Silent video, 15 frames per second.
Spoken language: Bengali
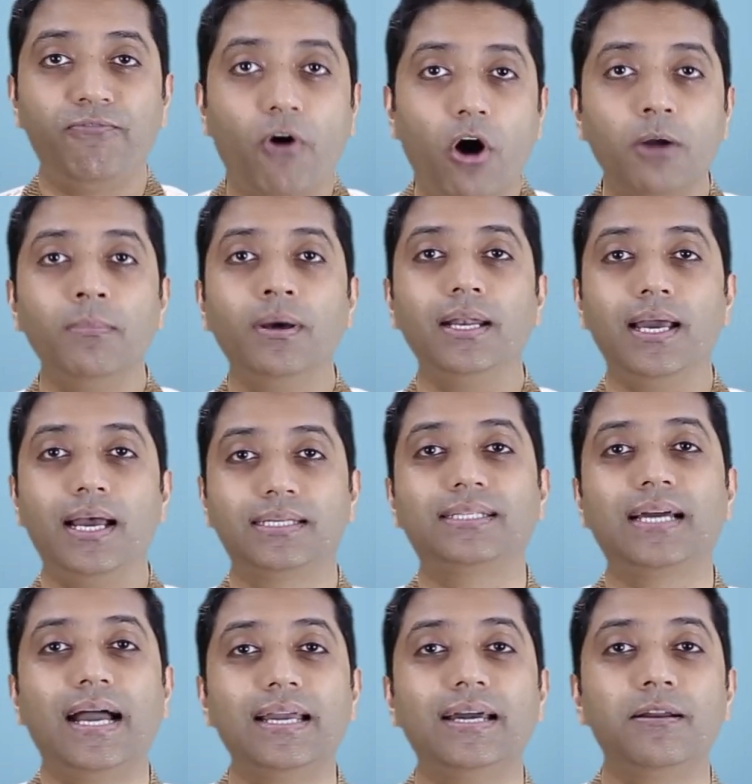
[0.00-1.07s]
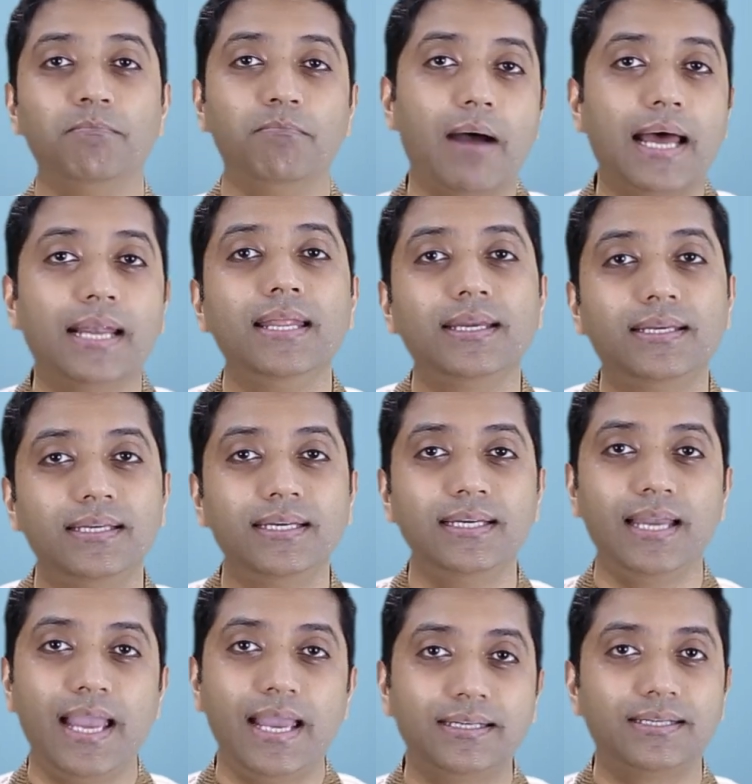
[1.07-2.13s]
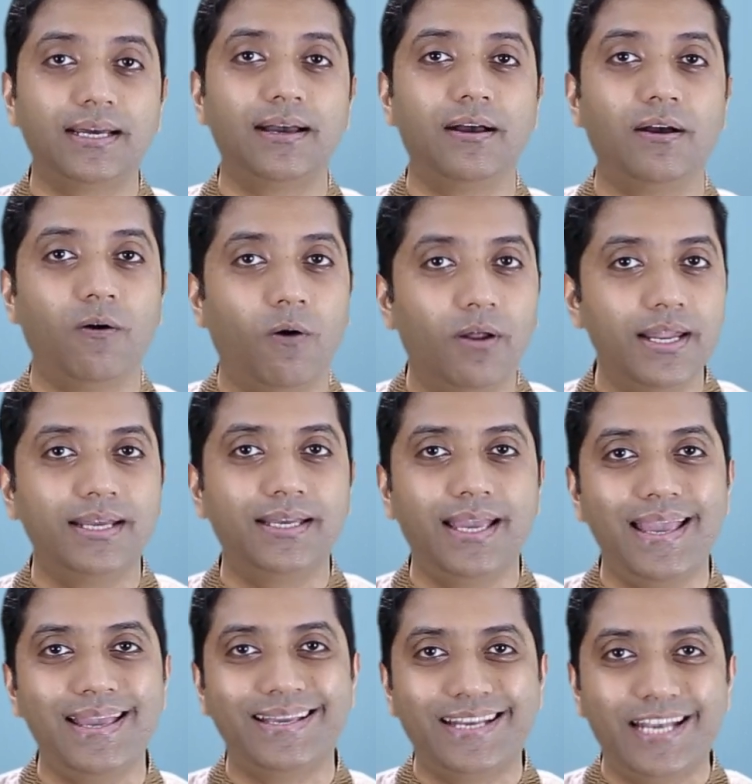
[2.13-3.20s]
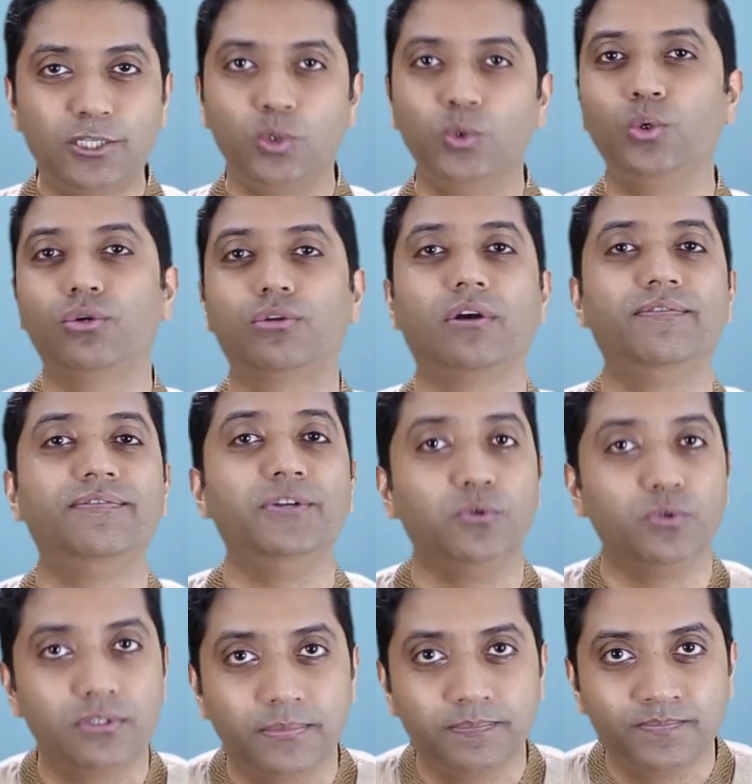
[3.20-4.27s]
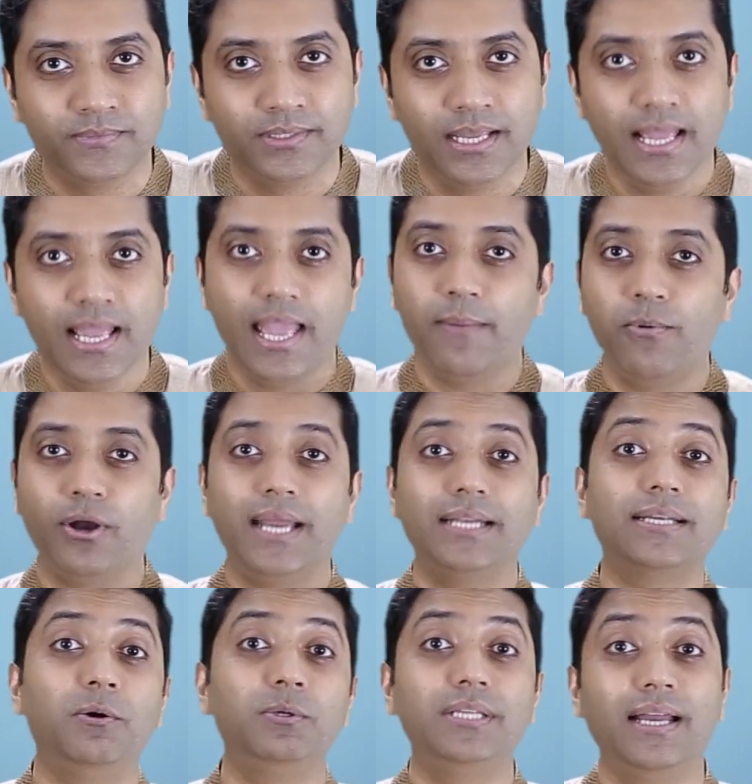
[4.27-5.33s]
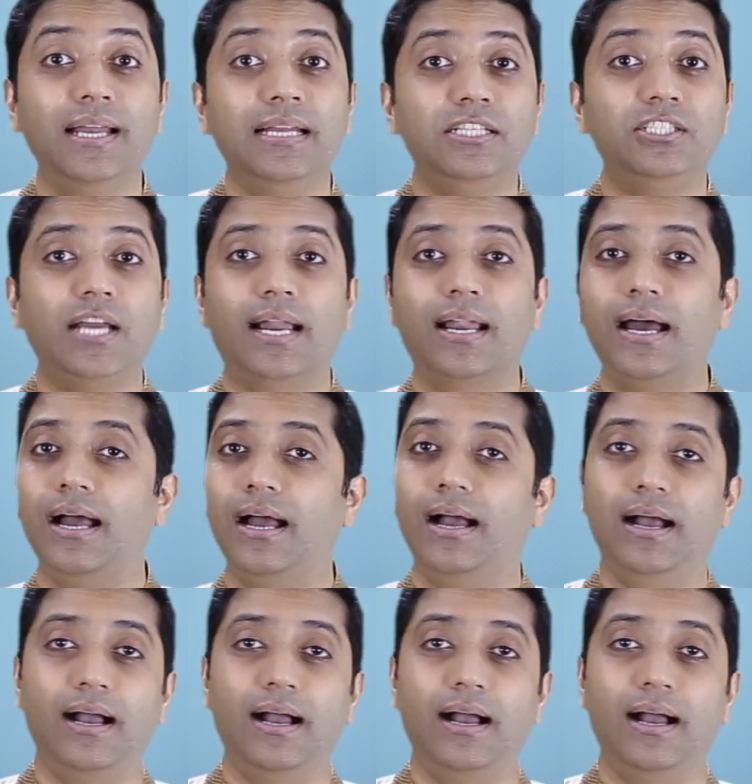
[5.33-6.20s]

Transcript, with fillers: ফর্মাল অ্যাটায়ার মানে কি এটা অনেকেই কিছু দূর কনফিউজড এবং এটা ওই যে যারা